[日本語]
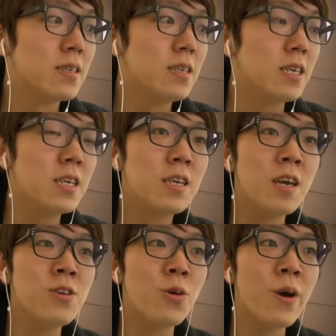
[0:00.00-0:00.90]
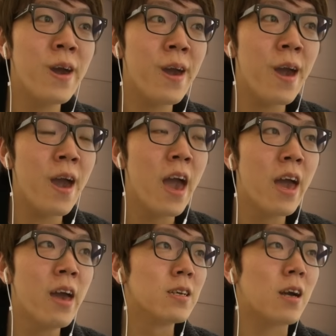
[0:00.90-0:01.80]
人間弱え
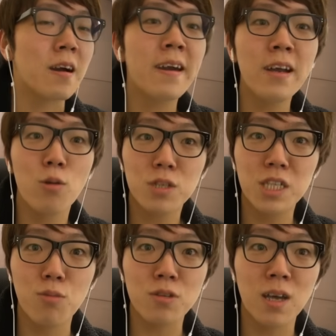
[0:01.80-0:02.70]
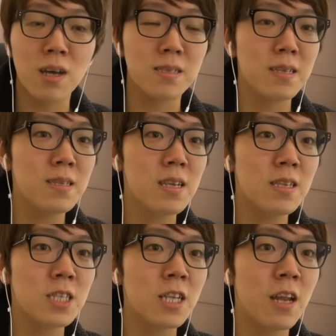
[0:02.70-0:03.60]
崖から落ちてもさ全
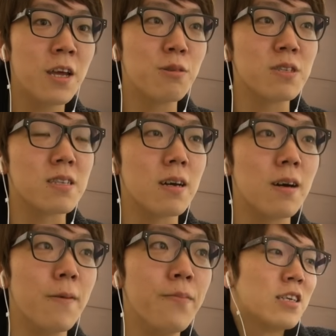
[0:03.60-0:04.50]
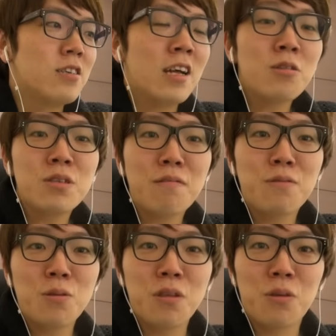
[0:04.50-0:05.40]
然死なないのにさ
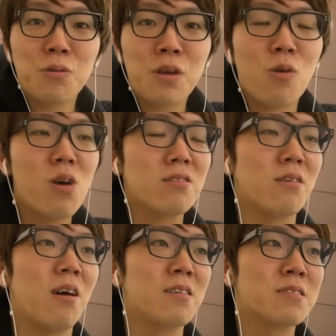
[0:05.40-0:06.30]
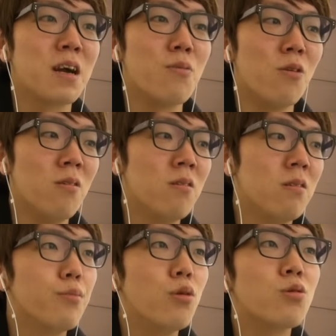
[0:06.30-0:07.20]
グランドセフトートでこんな怖かったの初かも
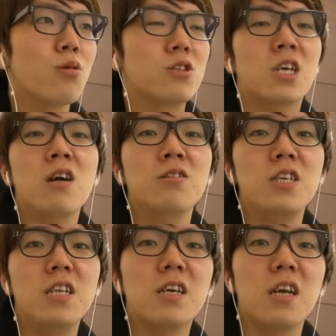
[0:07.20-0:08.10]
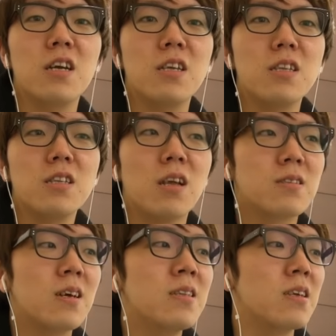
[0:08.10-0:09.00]
ボートの近くにいなきゃ
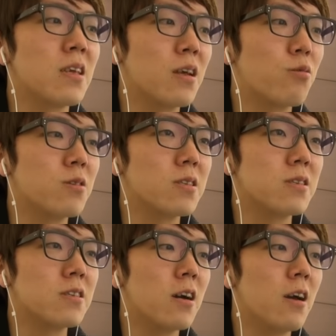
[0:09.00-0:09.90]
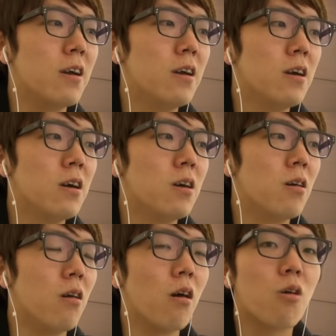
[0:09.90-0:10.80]
助かんないんだねこれ絶対
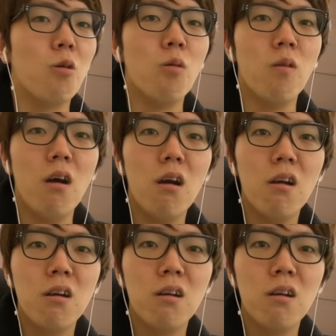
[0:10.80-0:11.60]
あ怖っ